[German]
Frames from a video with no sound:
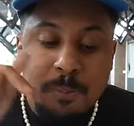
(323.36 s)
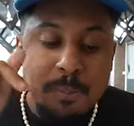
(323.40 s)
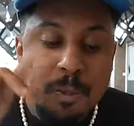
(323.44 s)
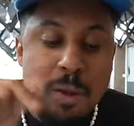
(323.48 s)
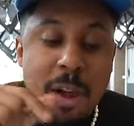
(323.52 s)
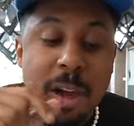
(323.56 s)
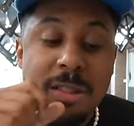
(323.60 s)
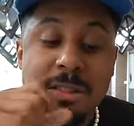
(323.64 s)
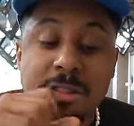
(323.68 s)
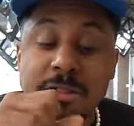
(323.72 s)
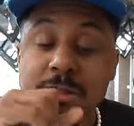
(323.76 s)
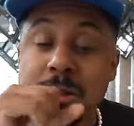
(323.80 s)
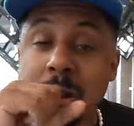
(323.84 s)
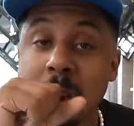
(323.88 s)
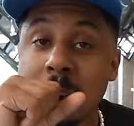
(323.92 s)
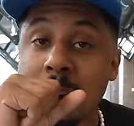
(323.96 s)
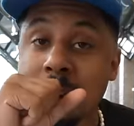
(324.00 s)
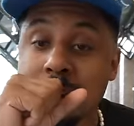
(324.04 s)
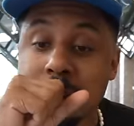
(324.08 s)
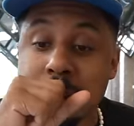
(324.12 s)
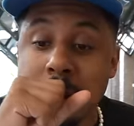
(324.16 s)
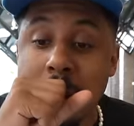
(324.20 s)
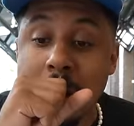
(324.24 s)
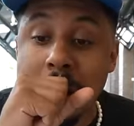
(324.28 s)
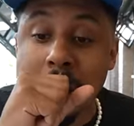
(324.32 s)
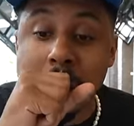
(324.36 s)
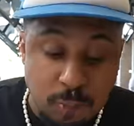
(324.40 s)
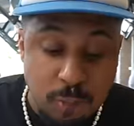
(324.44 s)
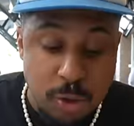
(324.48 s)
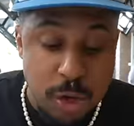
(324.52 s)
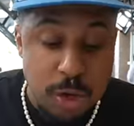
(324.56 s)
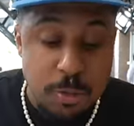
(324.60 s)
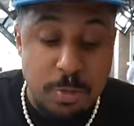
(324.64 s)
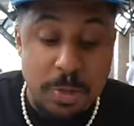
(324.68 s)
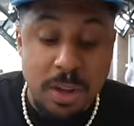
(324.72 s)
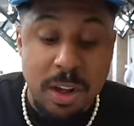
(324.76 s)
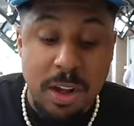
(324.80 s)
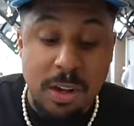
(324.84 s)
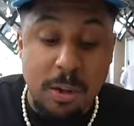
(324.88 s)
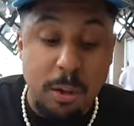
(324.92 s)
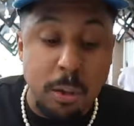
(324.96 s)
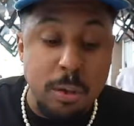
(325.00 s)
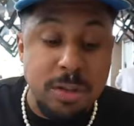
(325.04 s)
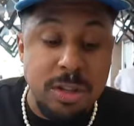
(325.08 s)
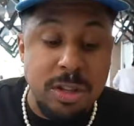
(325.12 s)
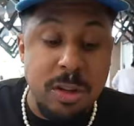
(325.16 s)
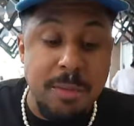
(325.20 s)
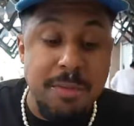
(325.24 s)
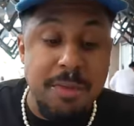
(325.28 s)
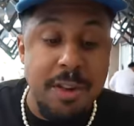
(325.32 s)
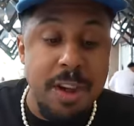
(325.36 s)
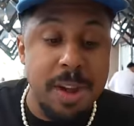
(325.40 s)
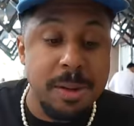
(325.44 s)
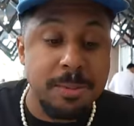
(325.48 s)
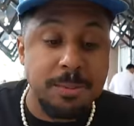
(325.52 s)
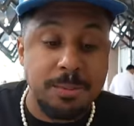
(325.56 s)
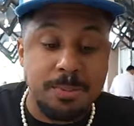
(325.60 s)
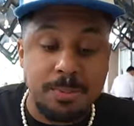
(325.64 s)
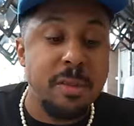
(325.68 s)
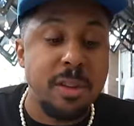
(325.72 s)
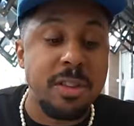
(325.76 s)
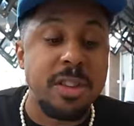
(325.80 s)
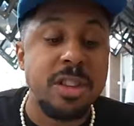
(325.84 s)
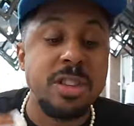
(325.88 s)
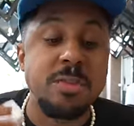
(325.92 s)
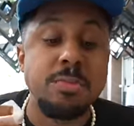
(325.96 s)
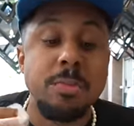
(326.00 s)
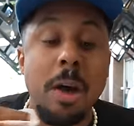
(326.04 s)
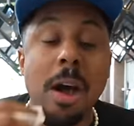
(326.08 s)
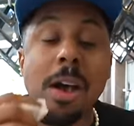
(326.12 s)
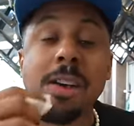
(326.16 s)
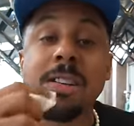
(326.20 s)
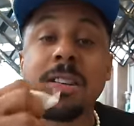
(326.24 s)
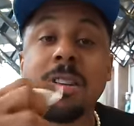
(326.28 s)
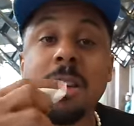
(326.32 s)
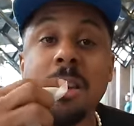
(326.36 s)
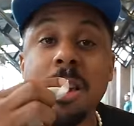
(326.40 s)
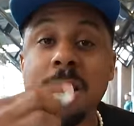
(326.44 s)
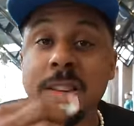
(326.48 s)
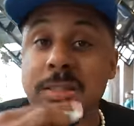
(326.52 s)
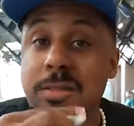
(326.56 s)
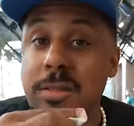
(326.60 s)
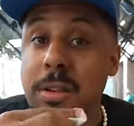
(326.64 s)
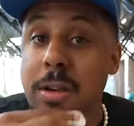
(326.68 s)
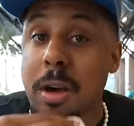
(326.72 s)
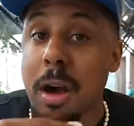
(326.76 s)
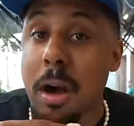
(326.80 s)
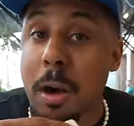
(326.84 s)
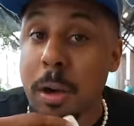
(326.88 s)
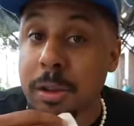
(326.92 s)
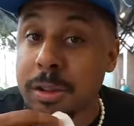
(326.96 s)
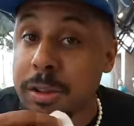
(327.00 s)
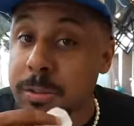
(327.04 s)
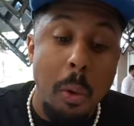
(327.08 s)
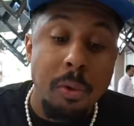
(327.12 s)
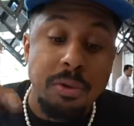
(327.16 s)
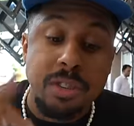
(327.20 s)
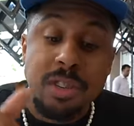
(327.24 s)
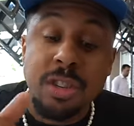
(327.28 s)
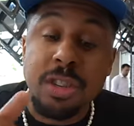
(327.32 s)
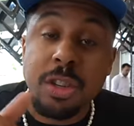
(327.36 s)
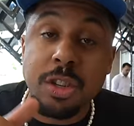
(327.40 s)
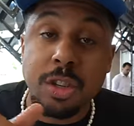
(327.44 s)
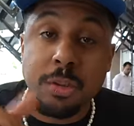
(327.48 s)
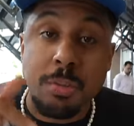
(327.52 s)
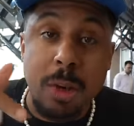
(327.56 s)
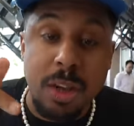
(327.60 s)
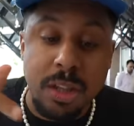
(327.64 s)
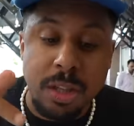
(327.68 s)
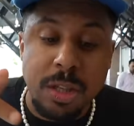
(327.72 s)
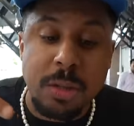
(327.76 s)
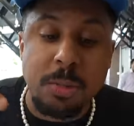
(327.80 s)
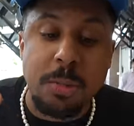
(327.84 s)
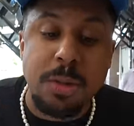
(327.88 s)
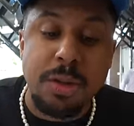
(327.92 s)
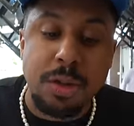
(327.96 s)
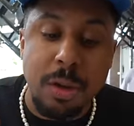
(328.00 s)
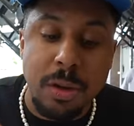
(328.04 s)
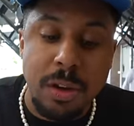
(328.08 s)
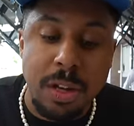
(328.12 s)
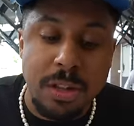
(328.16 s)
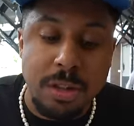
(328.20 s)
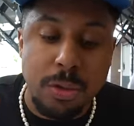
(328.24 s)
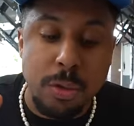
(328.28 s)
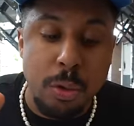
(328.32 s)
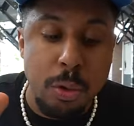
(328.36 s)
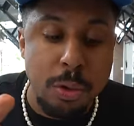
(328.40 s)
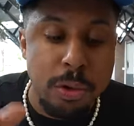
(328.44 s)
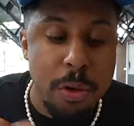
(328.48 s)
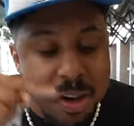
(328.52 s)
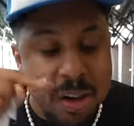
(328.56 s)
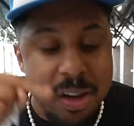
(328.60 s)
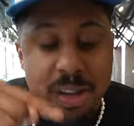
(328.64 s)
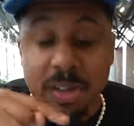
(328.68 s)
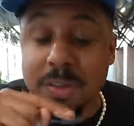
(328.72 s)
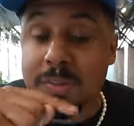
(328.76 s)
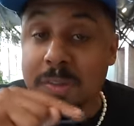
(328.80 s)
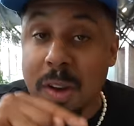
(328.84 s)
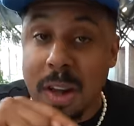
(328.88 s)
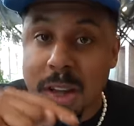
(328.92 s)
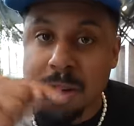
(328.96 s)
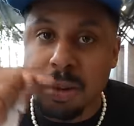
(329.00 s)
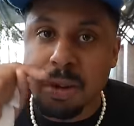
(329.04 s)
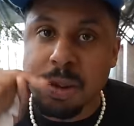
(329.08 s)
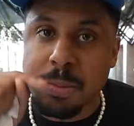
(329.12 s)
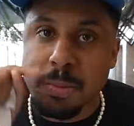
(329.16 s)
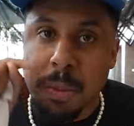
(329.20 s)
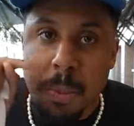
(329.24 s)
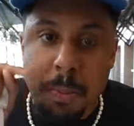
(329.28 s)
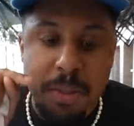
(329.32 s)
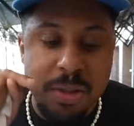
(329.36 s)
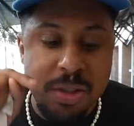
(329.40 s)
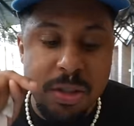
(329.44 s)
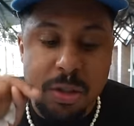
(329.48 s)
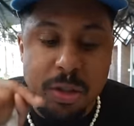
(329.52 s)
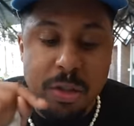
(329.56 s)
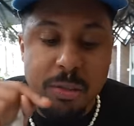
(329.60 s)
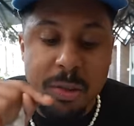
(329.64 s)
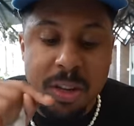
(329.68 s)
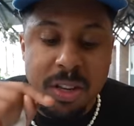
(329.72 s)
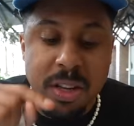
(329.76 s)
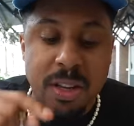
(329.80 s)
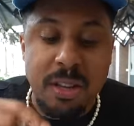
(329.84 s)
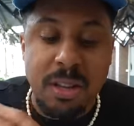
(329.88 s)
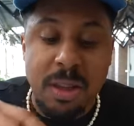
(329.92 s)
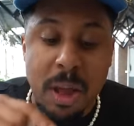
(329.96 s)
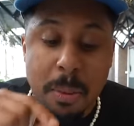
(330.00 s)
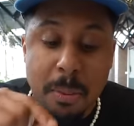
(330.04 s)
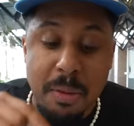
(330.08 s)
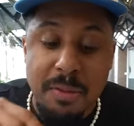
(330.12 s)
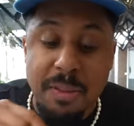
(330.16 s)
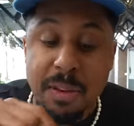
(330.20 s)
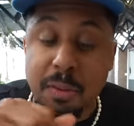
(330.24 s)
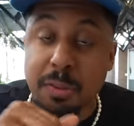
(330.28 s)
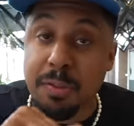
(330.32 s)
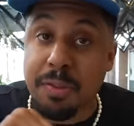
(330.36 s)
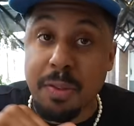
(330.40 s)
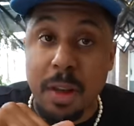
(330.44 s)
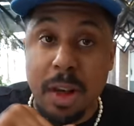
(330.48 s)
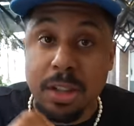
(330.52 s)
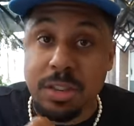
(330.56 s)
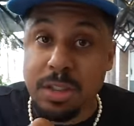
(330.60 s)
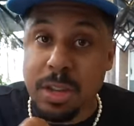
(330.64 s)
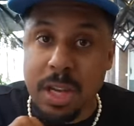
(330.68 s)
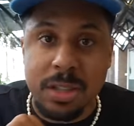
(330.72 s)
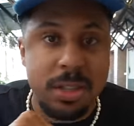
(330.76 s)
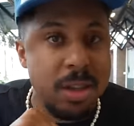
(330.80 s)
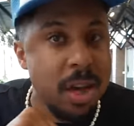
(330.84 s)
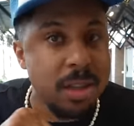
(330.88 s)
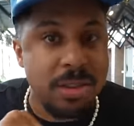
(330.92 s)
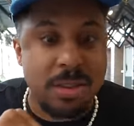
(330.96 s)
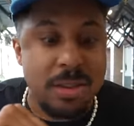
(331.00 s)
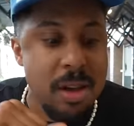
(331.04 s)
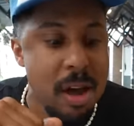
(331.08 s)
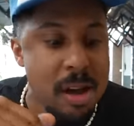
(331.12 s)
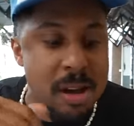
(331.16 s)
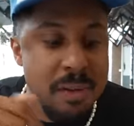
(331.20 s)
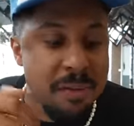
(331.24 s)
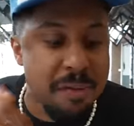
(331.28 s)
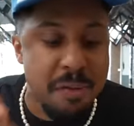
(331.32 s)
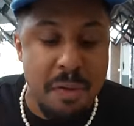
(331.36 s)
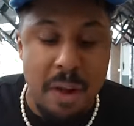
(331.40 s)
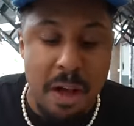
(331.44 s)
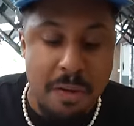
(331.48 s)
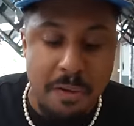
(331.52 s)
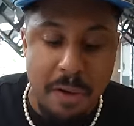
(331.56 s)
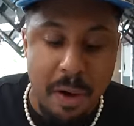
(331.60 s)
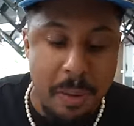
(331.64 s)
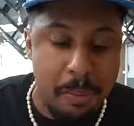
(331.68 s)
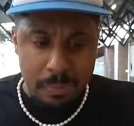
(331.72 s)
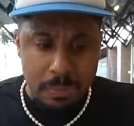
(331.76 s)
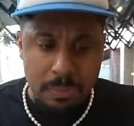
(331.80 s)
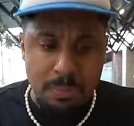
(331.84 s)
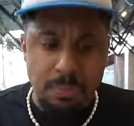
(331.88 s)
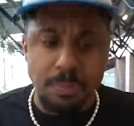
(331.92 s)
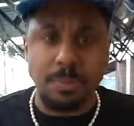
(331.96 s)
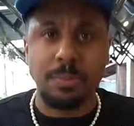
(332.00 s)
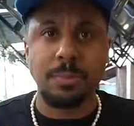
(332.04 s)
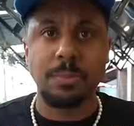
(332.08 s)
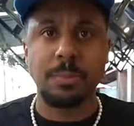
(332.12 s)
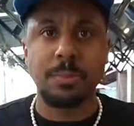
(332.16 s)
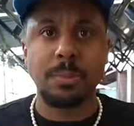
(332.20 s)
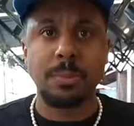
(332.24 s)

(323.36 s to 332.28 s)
Kann ich direkt sagen, ich bin ein großer Fan von diesem eingelegten Kraut. Und hier schmeckt es besonders gut. Das Fleisch ist mir ein bisschen zu weit hinten, aber wenn du Fleisch hast, hat geilen Flavor. Mmh.